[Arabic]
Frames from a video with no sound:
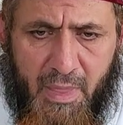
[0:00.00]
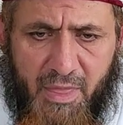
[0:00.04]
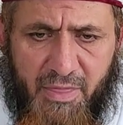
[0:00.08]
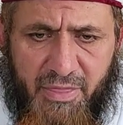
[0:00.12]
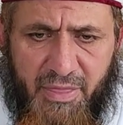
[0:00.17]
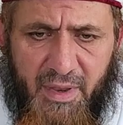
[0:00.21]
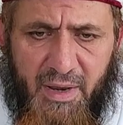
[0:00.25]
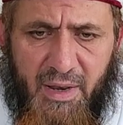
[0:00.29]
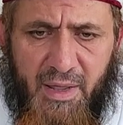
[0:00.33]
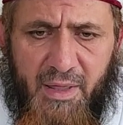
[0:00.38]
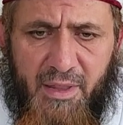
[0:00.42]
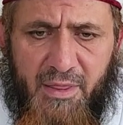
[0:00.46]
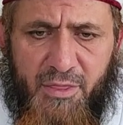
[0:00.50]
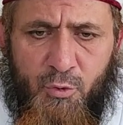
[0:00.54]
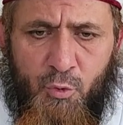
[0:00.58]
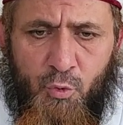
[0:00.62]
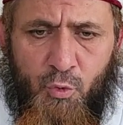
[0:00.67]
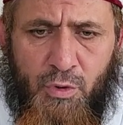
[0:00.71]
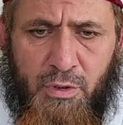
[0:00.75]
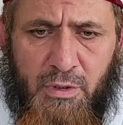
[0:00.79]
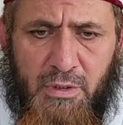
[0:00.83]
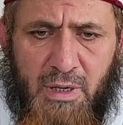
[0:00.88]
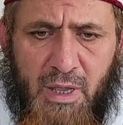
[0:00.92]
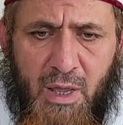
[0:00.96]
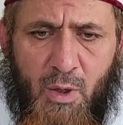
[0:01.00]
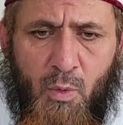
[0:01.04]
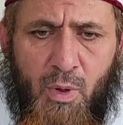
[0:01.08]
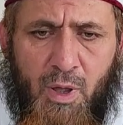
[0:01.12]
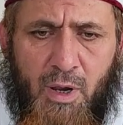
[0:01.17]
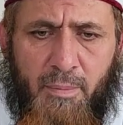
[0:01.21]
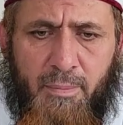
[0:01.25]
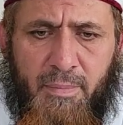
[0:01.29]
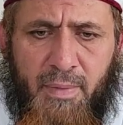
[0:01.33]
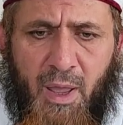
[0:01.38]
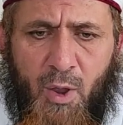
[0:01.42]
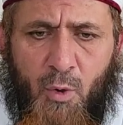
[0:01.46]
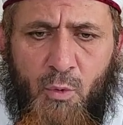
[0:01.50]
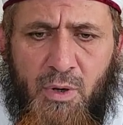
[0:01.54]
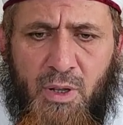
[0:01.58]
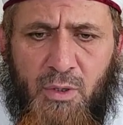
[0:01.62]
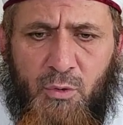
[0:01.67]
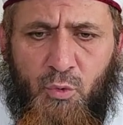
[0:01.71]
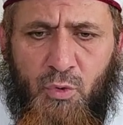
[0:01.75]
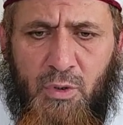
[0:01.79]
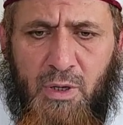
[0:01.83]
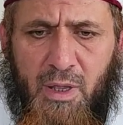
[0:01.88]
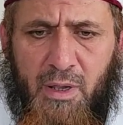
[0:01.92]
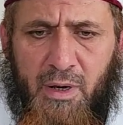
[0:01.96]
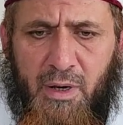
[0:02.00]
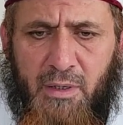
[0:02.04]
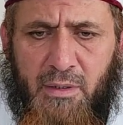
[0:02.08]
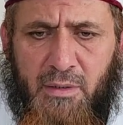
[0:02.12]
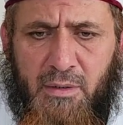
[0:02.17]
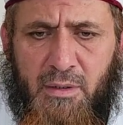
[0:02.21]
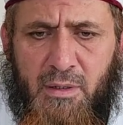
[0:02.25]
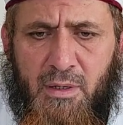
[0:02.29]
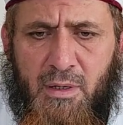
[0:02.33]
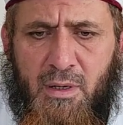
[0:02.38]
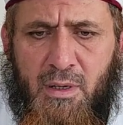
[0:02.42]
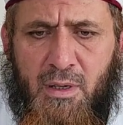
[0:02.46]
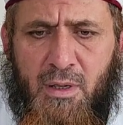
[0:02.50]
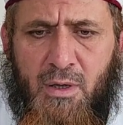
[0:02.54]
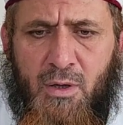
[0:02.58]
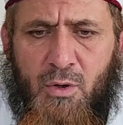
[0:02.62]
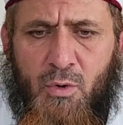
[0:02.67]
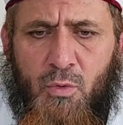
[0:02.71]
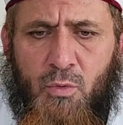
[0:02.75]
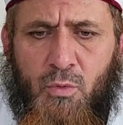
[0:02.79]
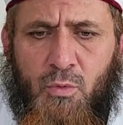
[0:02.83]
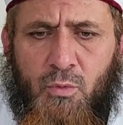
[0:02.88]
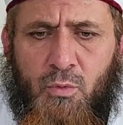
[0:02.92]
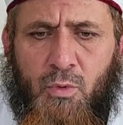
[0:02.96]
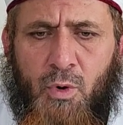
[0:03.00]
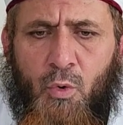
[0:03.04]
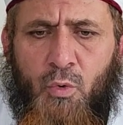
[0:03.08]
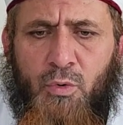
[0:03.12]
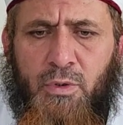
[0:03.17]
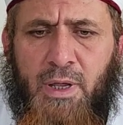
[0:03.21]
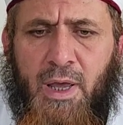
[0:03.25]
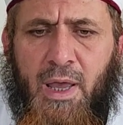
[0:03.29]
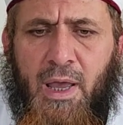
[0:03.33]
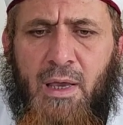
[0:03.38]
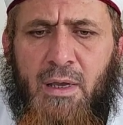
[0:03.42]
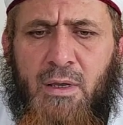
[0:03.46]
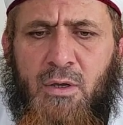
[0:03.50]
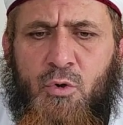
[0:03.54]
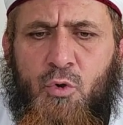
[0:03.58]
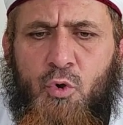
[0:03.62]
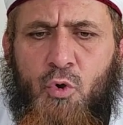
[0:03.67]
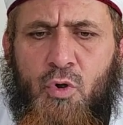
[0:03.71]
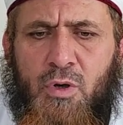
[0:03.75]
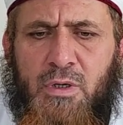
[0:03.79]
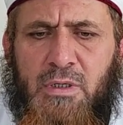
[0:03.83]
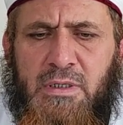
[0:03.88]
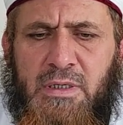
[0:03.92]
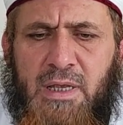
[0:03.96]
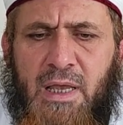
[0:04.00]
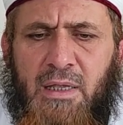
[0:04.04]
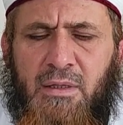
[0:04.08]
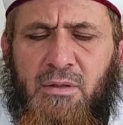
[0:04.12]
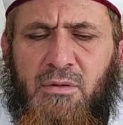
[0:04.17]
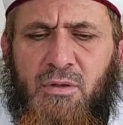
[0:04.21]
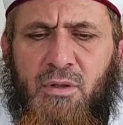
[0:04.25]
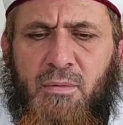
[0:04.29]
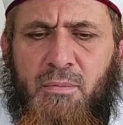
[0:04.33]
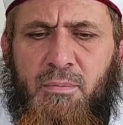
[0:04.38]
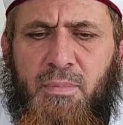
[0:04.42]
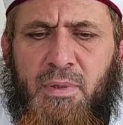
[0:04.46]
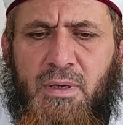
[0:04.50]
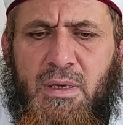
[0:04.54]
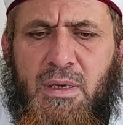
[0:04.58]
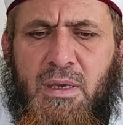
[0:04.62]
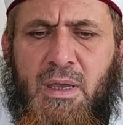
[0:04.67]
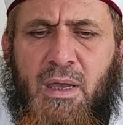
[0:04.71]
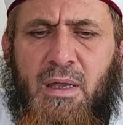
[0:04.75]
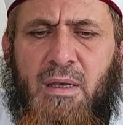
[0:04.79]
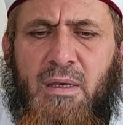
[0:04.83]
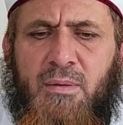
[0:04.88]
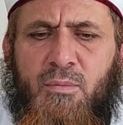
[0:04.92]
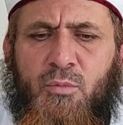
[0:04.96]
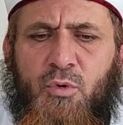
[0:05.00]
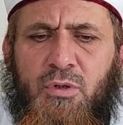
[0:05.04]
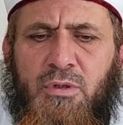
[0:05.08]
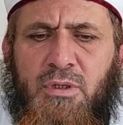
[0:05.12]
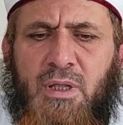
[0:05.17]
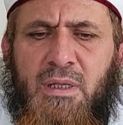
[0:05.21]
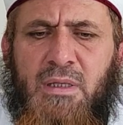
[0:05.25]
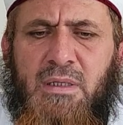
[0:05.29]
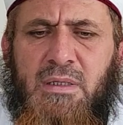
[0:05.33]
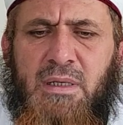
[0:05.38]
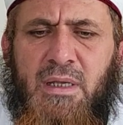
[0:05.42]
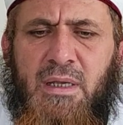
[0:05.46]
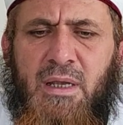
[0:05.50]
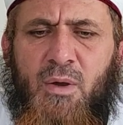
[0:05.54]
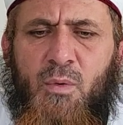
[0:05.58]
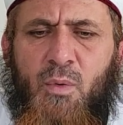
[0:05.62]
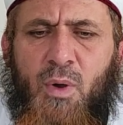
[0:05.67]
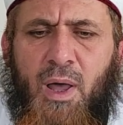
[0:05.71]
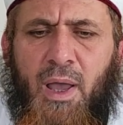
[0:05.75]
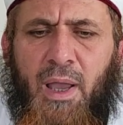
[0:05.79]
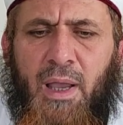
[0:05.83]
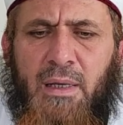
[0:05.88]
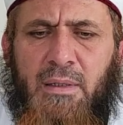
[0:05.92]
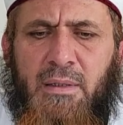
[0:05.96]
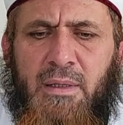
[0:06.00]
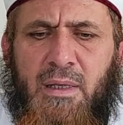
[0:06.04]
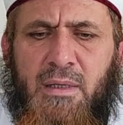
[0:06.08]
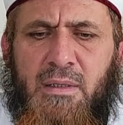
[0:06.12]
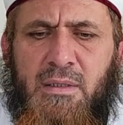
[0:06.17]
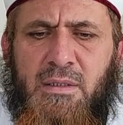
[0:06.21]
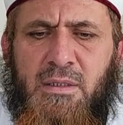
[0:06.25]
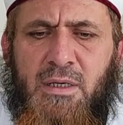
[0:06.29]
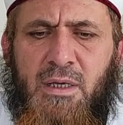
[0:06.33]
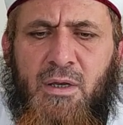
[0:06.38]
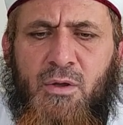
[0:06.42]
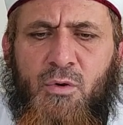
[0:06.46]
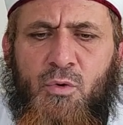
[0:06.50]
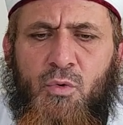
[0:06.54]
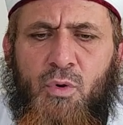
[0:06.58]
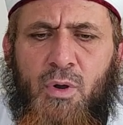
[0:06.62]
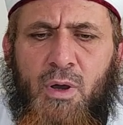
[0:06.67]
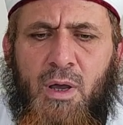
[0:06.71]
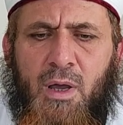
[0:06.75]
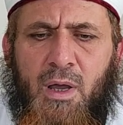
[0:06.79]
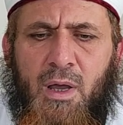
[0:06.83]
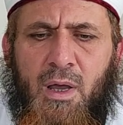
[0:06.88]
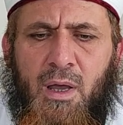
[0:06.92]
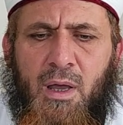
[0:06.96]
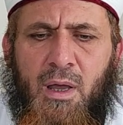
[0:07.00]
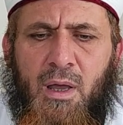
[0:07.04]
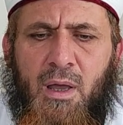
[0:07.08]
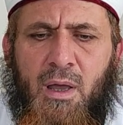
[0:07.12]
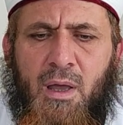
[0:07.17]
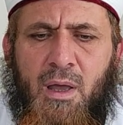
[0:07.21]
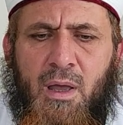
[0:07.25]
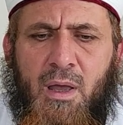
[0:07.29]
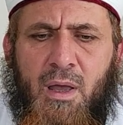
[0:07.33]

30 أو 40 دولارا وهناك كورسات طبية لمدة سنة واحدة سعرها